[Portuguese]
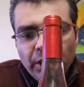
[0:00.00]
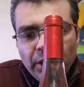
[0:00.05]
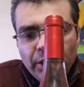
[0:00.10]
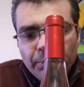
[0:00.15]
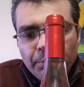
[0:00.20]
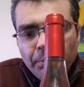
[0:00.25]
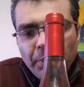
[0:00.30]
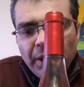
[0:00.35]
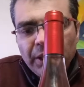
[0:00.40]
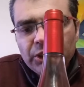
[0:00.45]

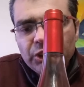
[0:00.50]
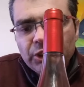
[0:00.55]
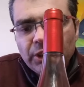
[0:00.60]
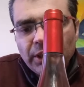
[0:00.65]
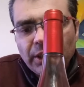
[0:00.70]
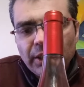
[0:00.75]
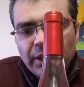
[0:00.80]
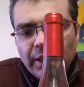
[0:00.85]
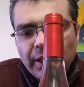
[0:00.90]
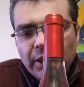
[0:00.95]
mais
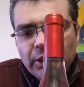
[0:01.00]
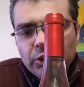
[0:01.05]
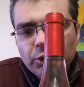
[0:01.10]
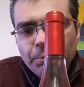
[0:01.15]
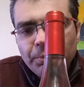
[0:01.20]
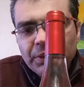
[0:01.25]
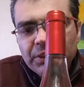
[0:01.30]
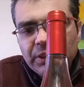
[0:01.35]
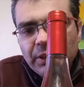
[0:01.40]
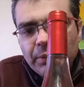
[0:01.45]
carregados,
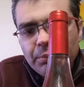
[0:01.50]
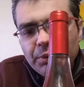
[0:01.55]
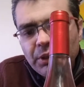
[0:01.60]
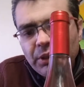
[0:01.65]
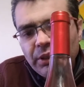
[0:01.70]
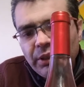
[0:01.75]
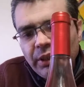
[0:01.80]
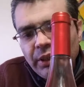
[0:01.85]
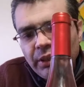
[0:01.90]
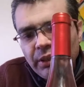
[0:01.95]
passamos a
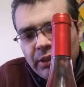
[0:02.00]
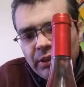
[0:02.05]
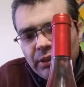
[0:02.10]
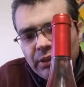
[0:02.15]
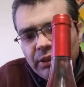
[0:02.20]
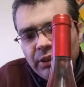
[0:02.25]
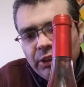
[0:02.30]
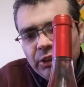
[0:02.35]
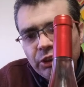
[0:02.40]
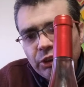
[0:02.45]
ter
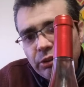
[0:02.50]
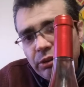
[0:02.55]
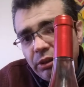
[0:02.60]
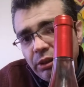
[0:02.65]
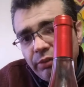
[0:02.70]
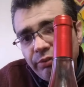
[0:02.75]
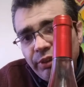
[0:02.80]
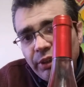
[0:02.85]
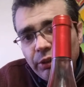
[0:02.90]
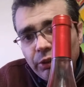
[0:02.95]
isto
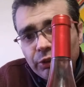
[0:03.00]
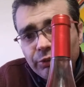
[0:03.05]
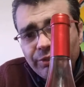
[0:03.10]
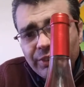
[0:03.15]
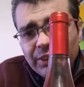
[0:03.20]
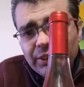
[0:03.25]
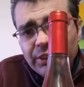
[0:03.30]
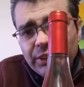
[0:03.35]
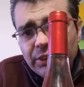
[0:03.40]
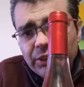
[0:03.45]
derivado aos
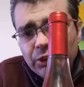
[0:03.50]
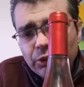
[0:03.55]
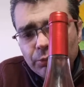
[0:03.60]
franceses,